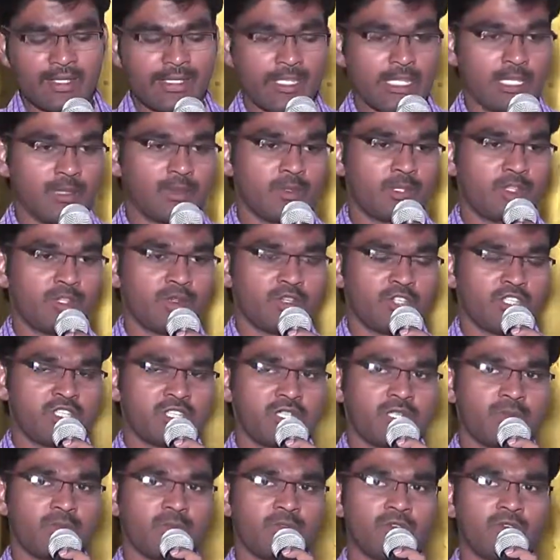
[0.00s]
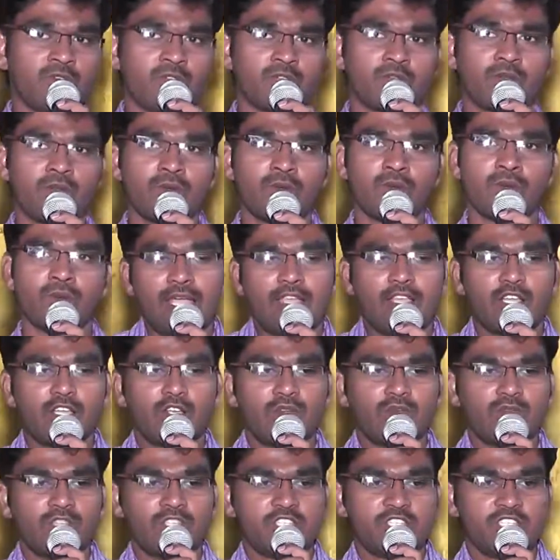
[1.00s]
ఎనిమిదో వచనం వరకు ఆ
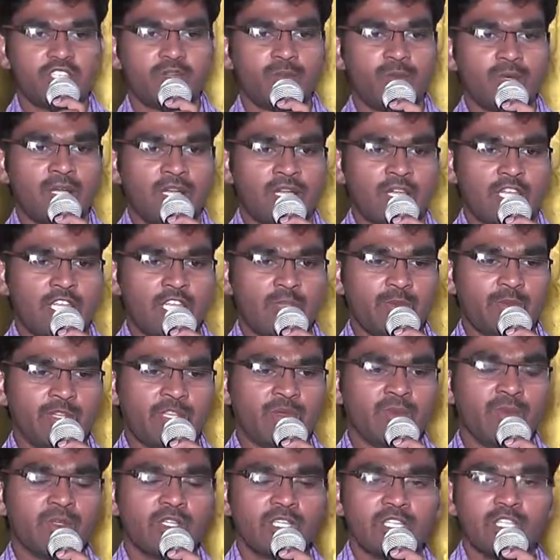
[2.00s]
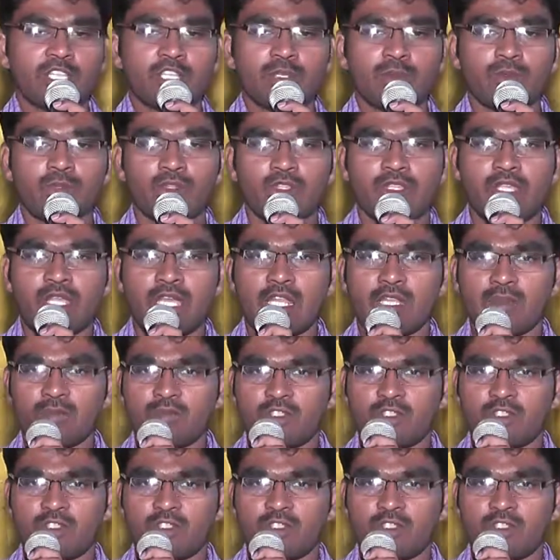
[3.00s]
యొక్క వచ్చిన భాగాలను మనము ఈ దినము ధ్యానం